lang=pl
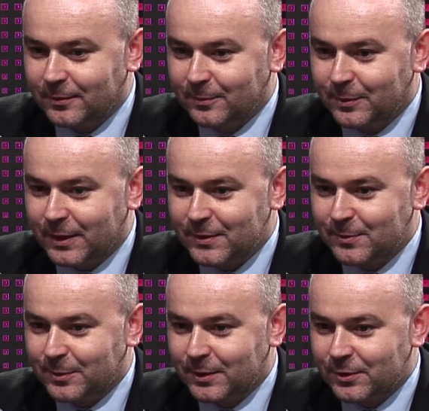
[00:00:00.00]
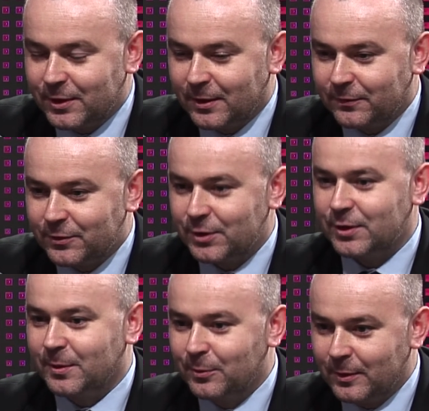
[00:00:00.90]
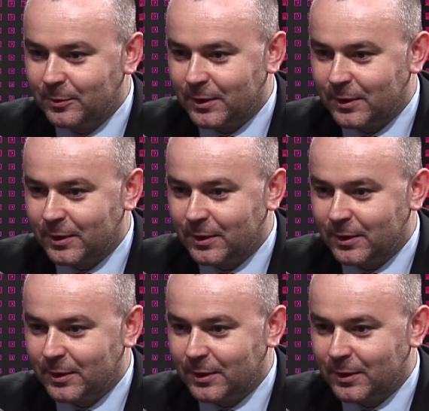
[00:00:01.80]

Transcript: e, pracy, ponieważ ja wcześniej byłem